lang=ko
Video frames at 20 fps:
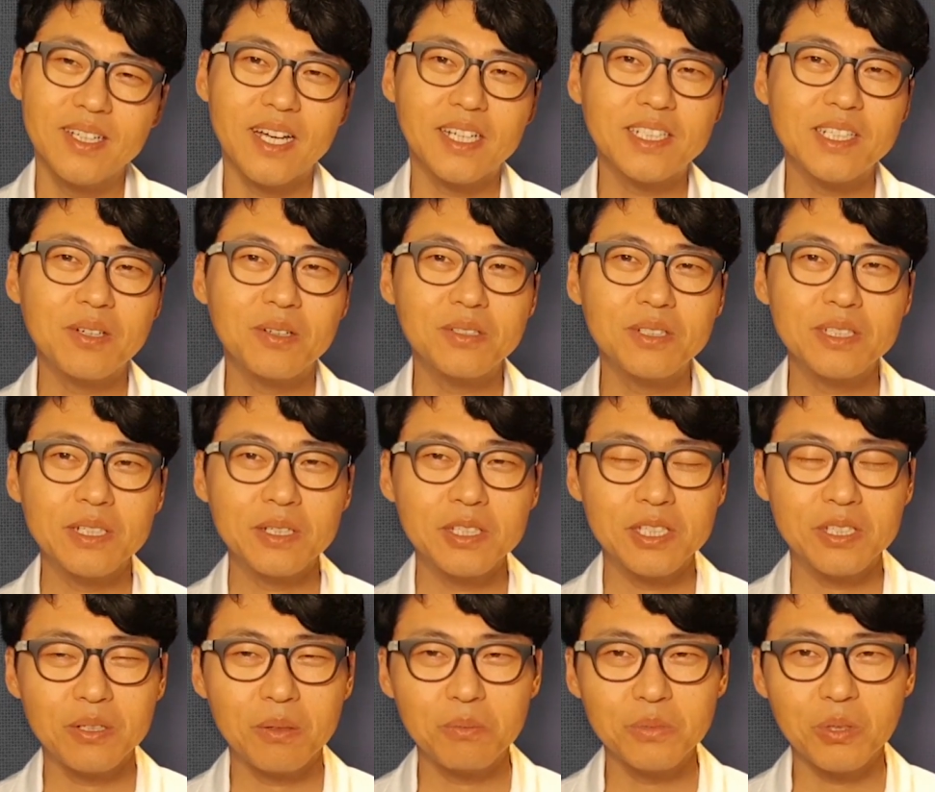사실 이것을 이제
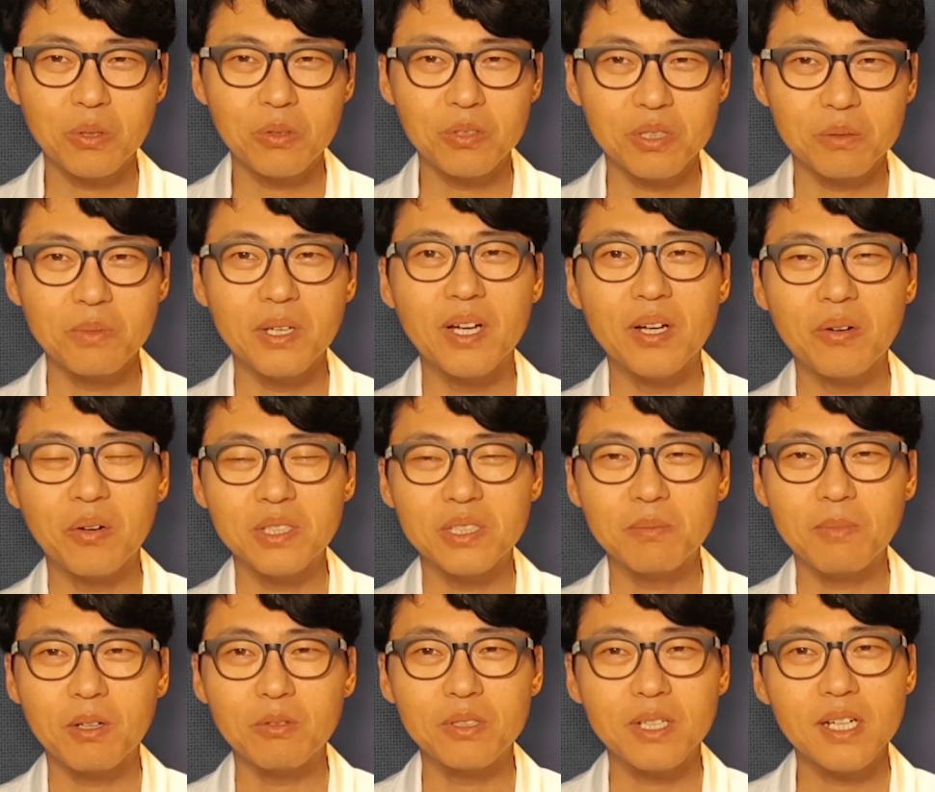실험적으로 증명한
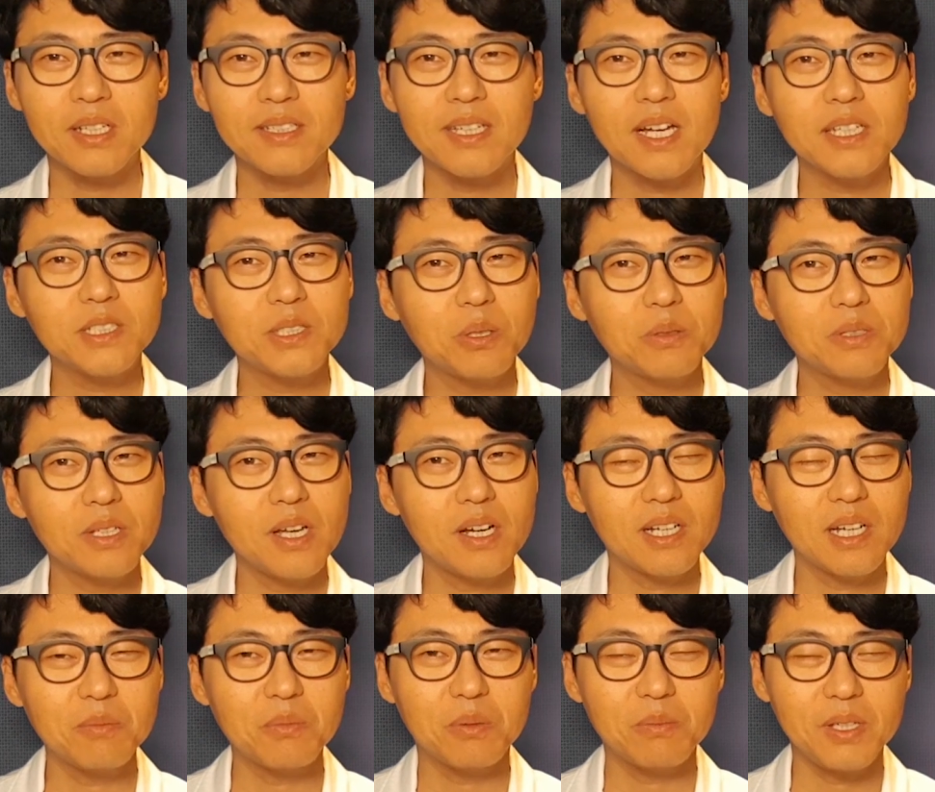거지만 우리가 상식적으로
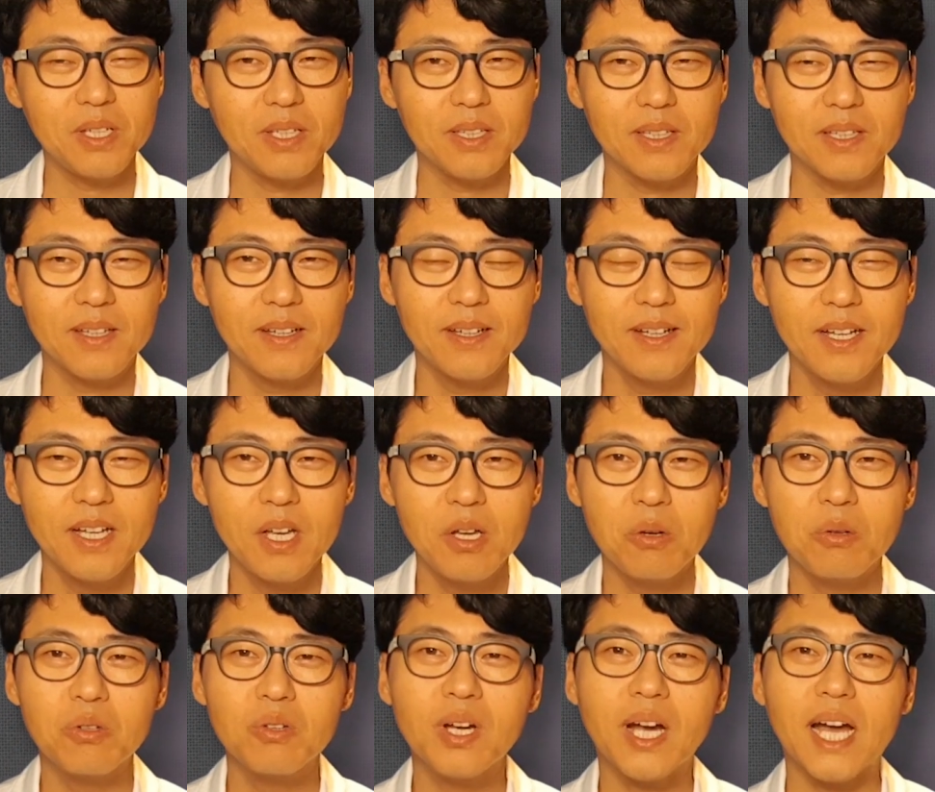생각을 해보면
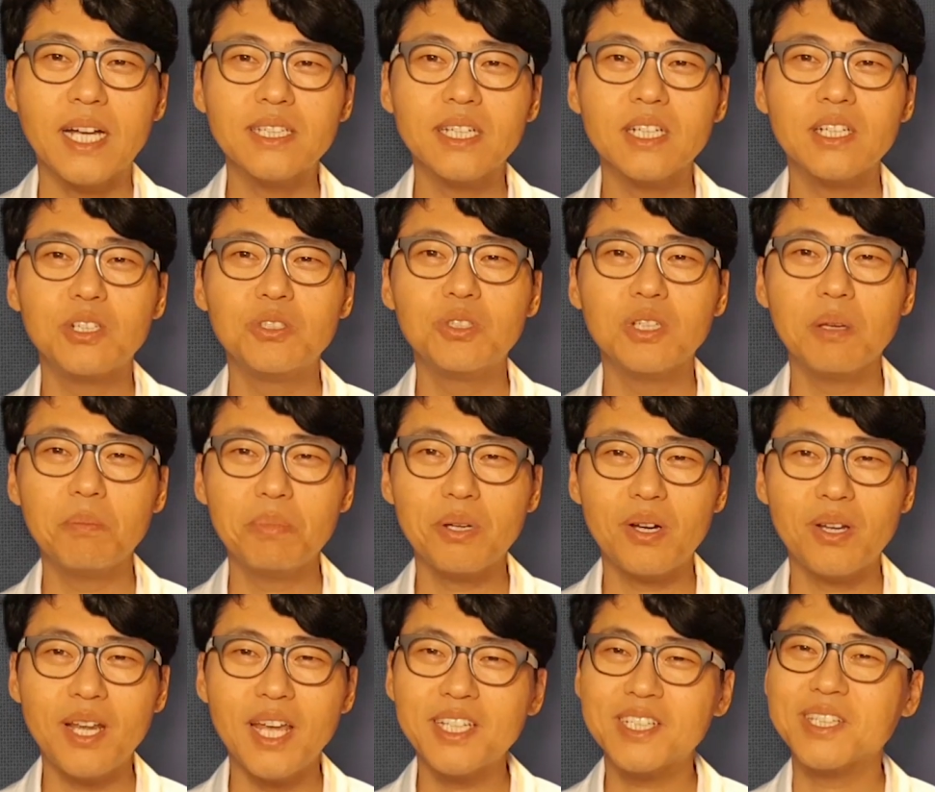우리가 가장 근육이
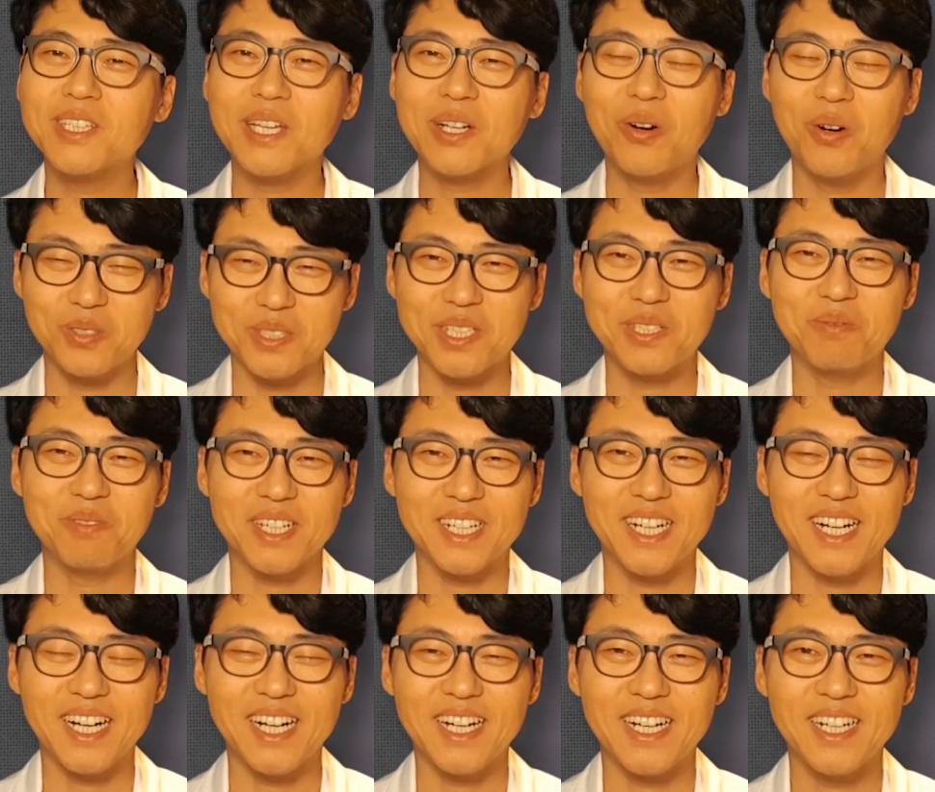편해질 때가
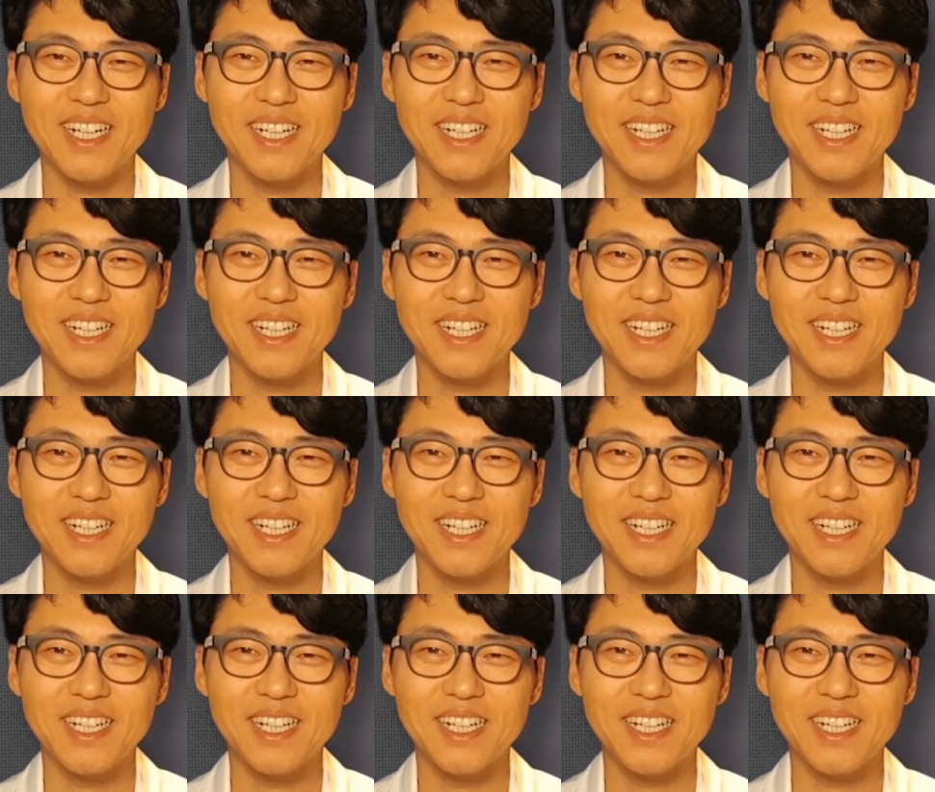언제십니까?